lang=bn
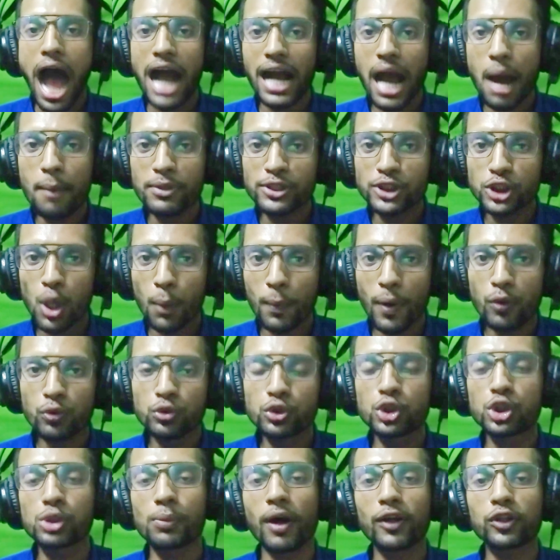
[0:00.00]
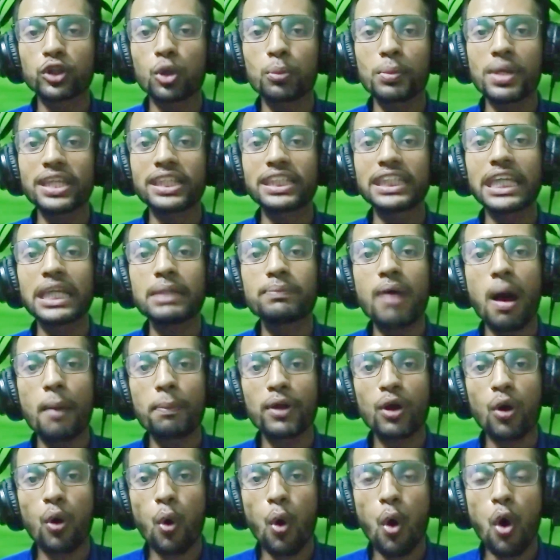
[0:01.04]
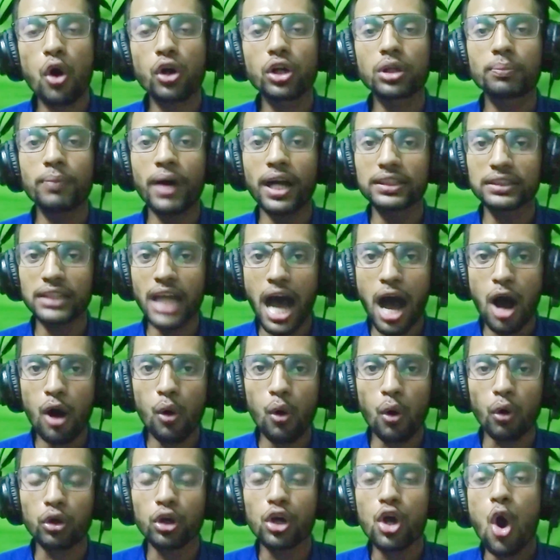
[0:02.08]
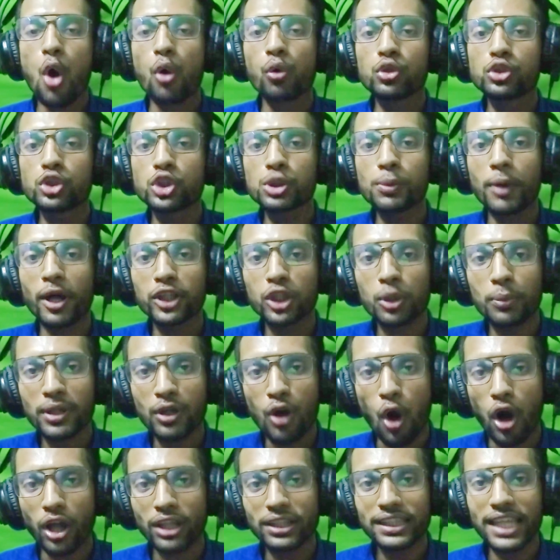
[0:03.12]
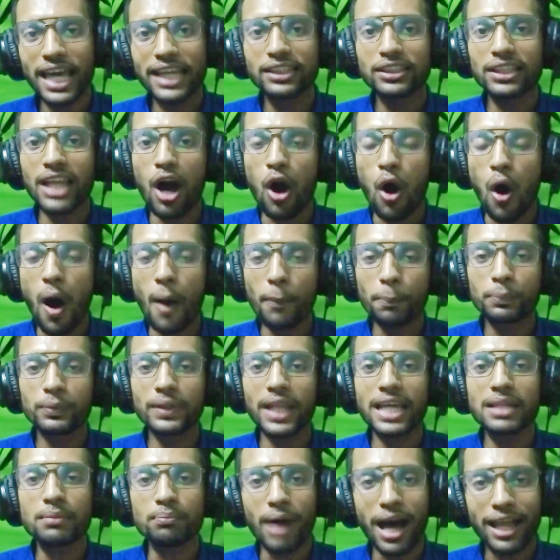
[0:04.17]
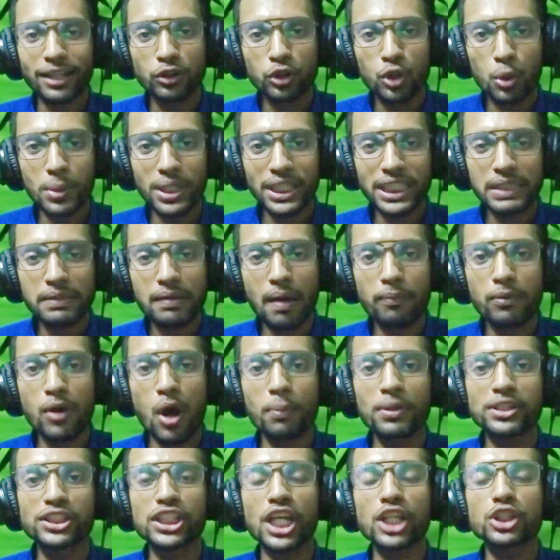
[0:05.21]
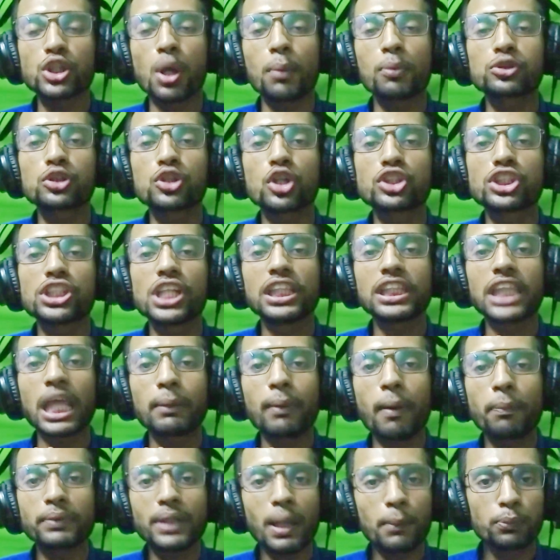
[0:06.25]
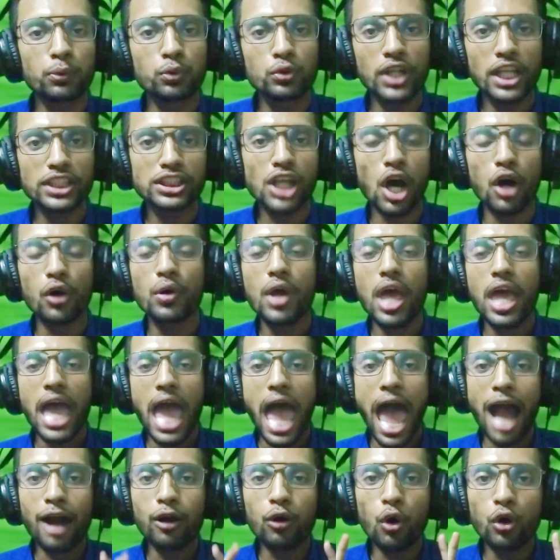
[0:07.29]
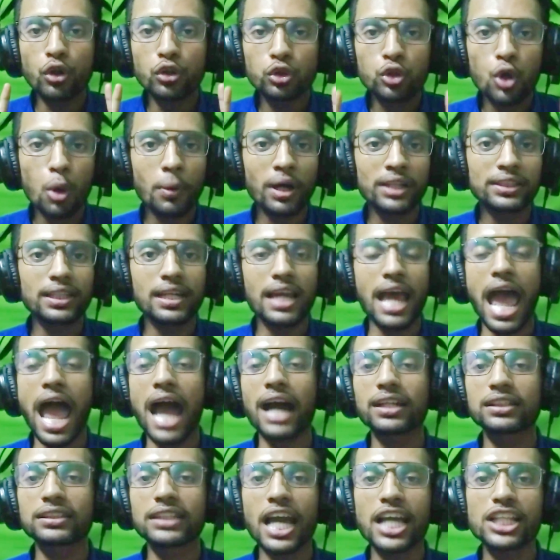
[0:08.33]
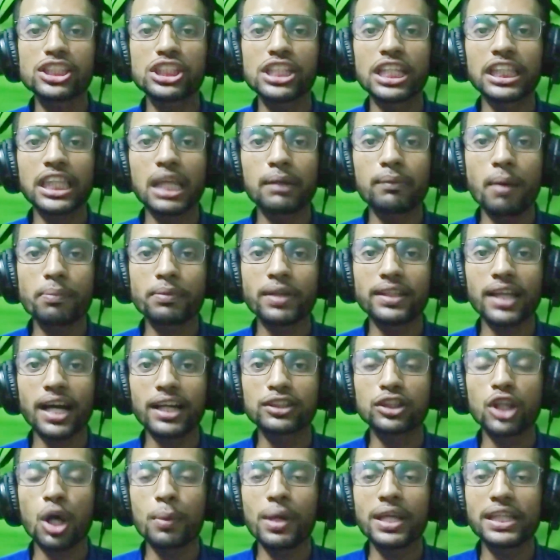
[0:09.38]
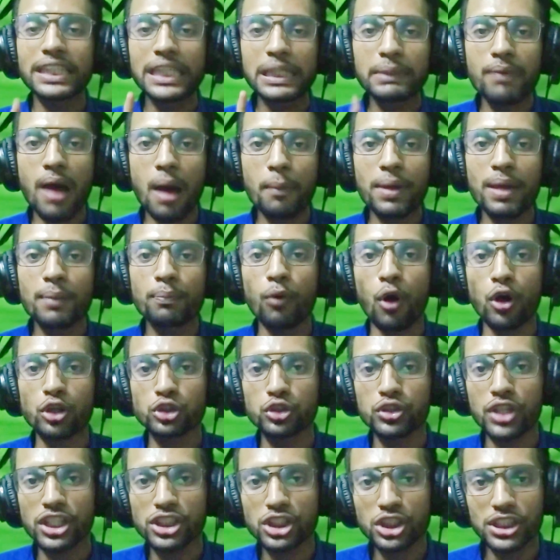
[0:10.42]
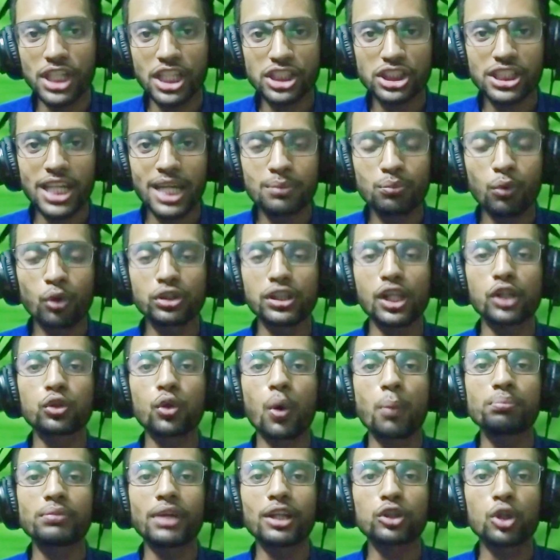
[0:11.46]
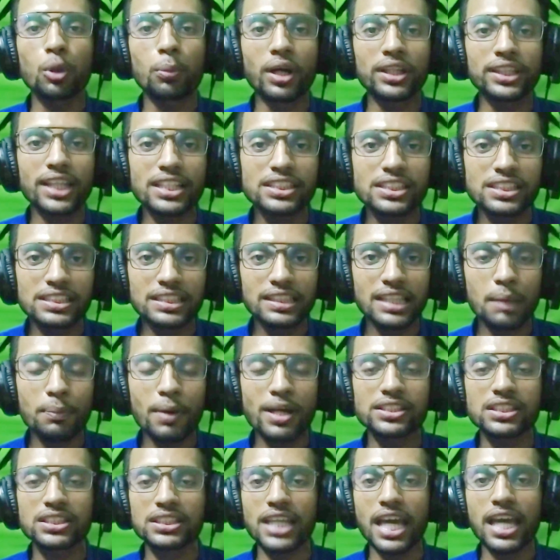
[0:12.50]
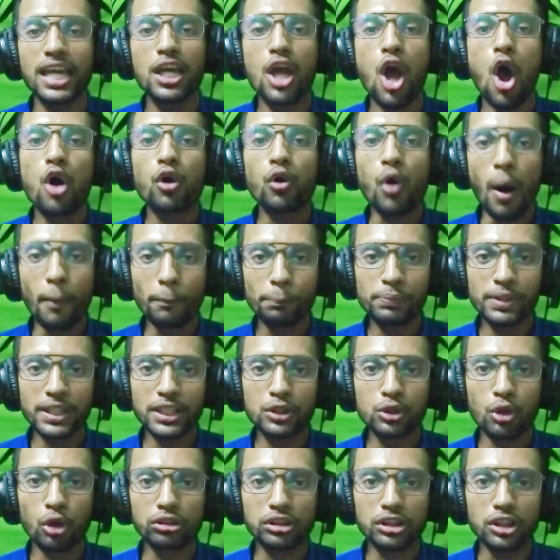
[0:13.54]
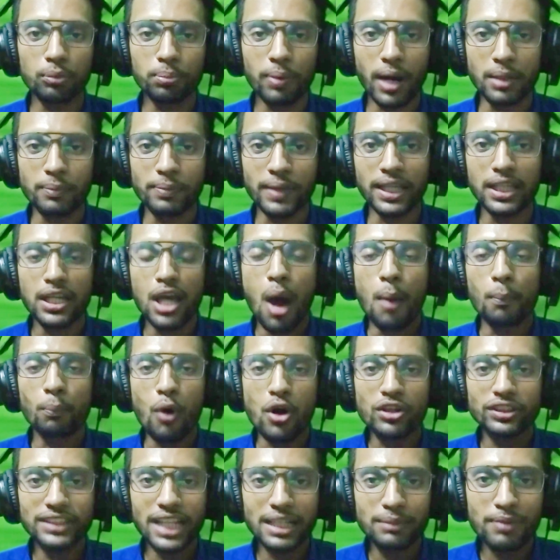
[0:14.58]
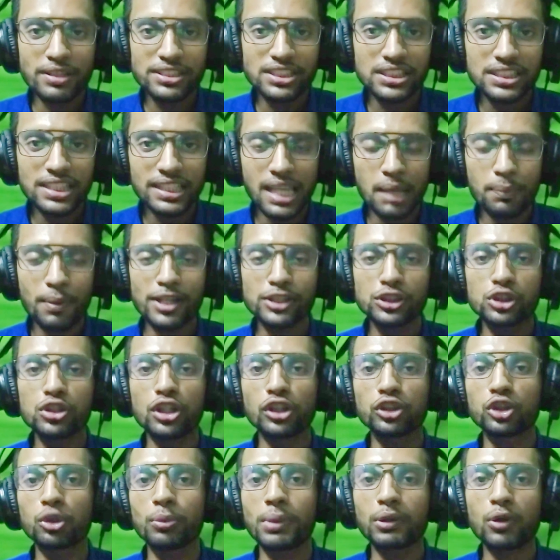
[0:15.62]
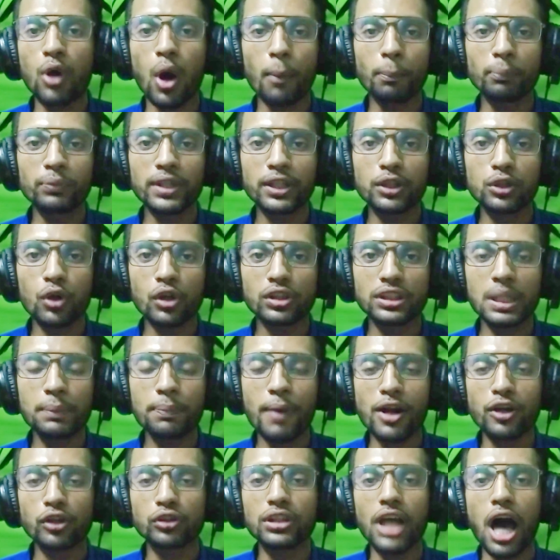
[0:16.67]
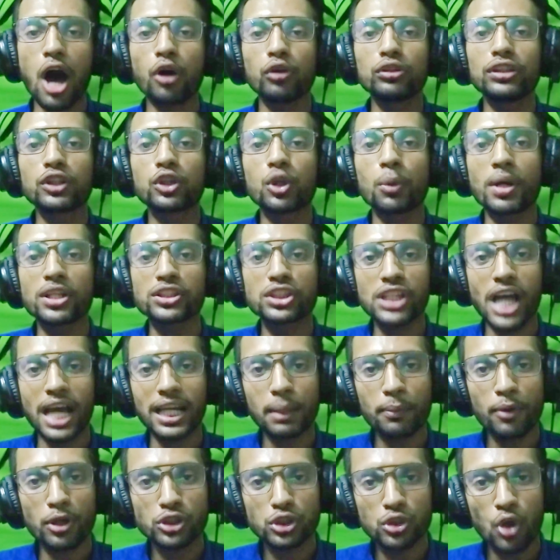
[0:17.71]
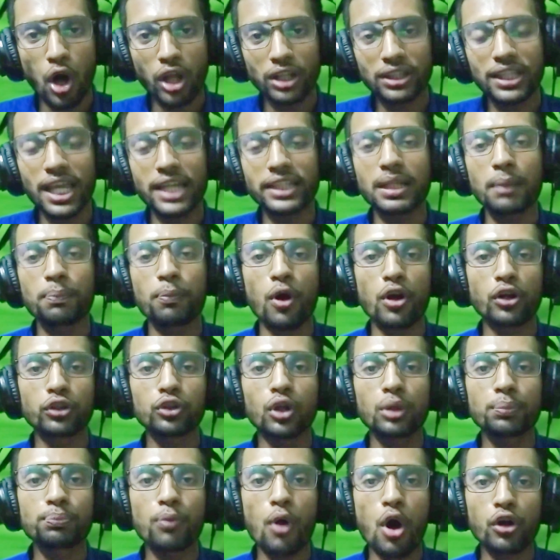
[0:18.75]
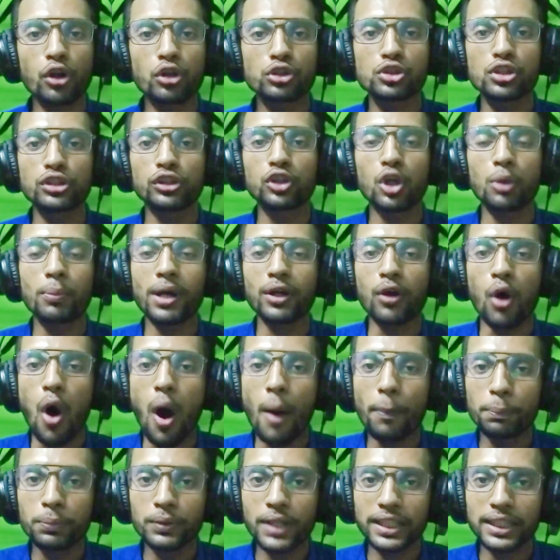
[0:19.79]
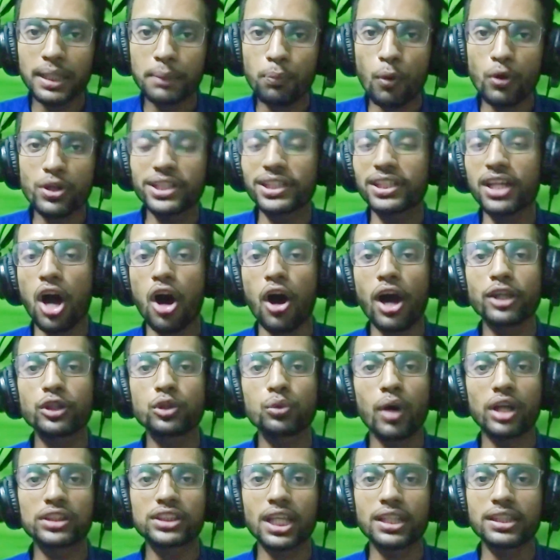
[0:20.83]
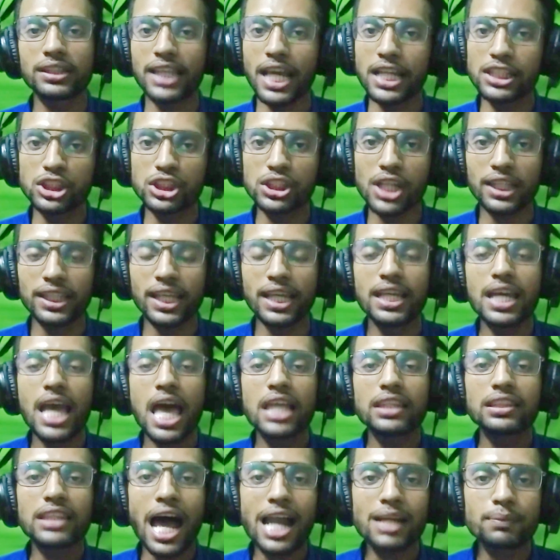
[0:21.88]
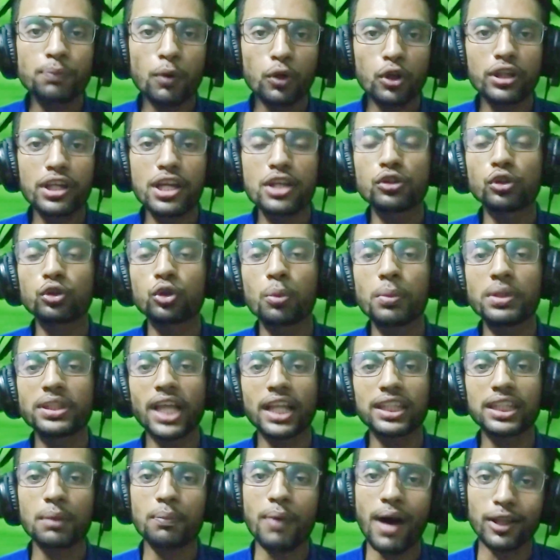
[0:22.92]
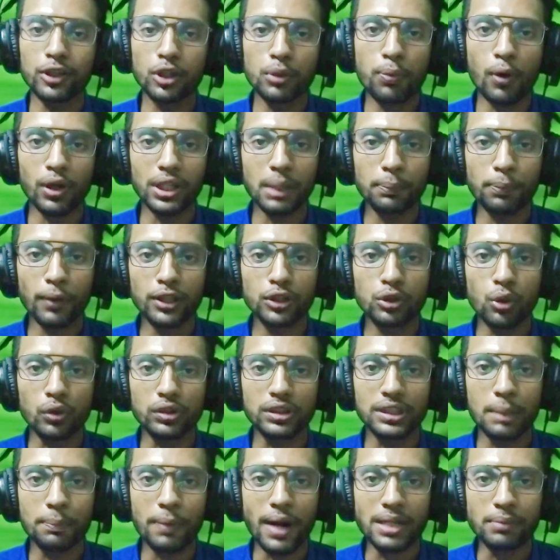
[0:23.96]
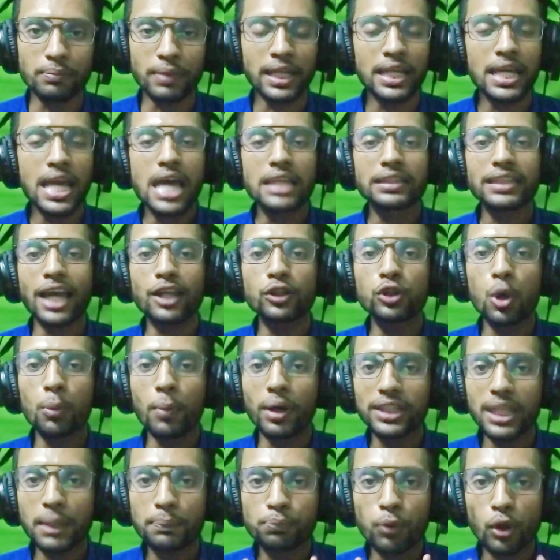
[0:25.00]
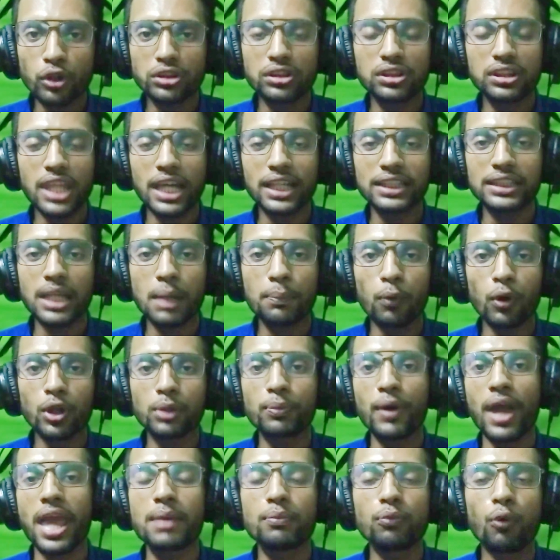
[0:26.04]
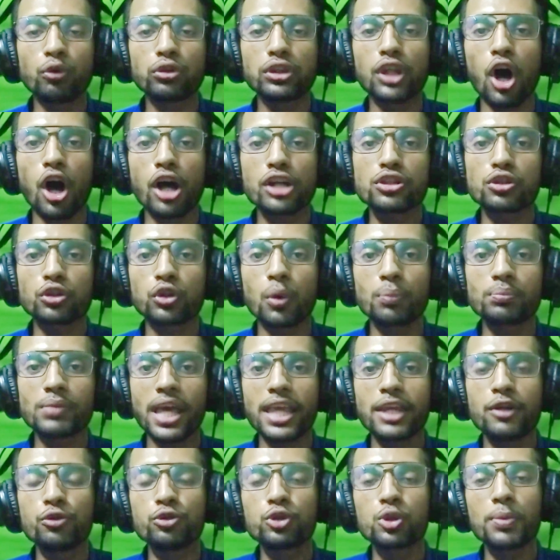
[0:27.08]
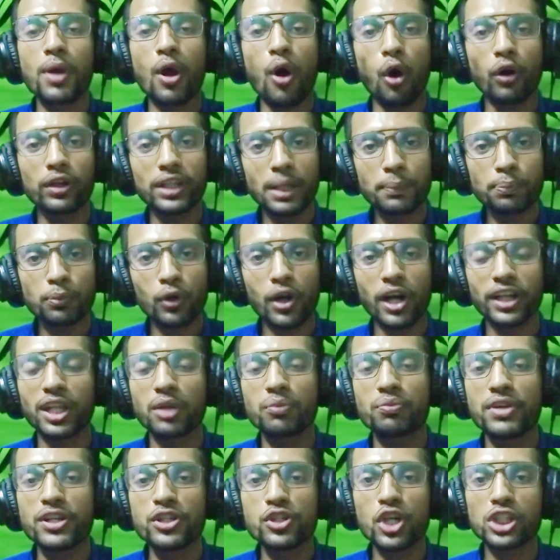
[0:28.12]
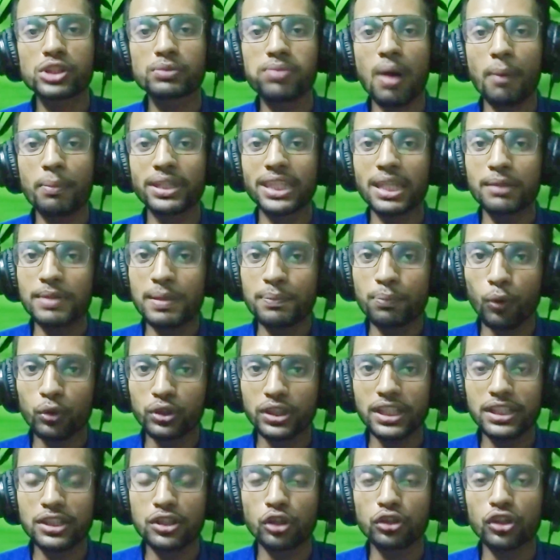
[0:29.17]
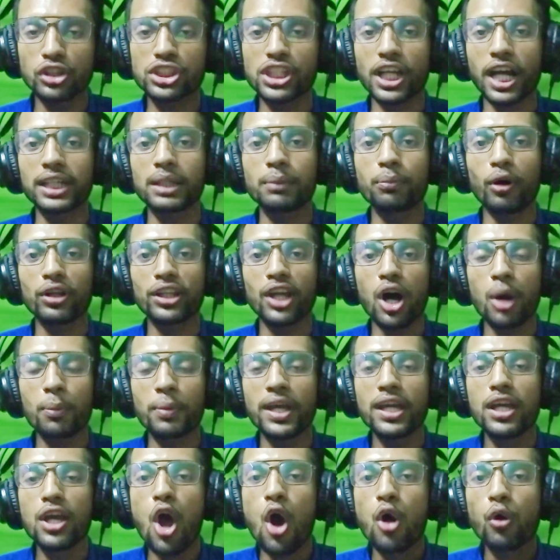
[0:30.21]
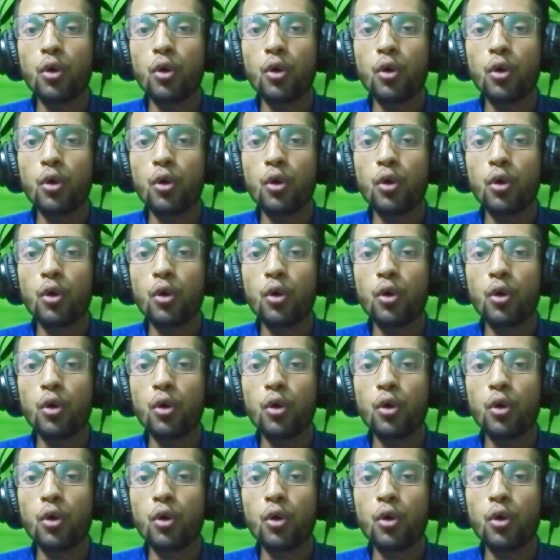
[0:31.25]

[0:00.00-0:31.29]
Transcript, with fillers: আগামী সময়ে উচ্চ মাধ্যমিক কীভাবে হোক বা না হোক উচ্চ মাধ্যমিক অনলাইন না অফলাইন অনলাইন মাধ্যমে কীভাবে হবে সেই সমস্ত চিন্তাভাবনা ভুলে যাও এখন তোমাদের একটাই চিন্তাভাবনা থাকতে হবে কিভাবে বছরের শেষের মধ্যে তোমরা তোমাদের সিলেবাসকে কমপ্লিট করতে পারবে মনে রাখবে সিলেবাস যদি তুমি কমপ্লিট করতে পারো তাহলে তোমার সারা বছর অনলাইনে পড়ানোর পরও যদি তোমার অফলাইনে পরীক্ষা হয় দু সালে তারপরও কিন্তু তুমি তাতে ভালো ফলাফল করতে পারবে তাই তোমাদের প্রত্যেককে বলবো এই মুহূর্তে হয়তো তোমরা ইউটিউবে অনেক প্রকারের ভিডিওস পাবে দেখবে প্রতিনিয়ত যেখানে বলা হবে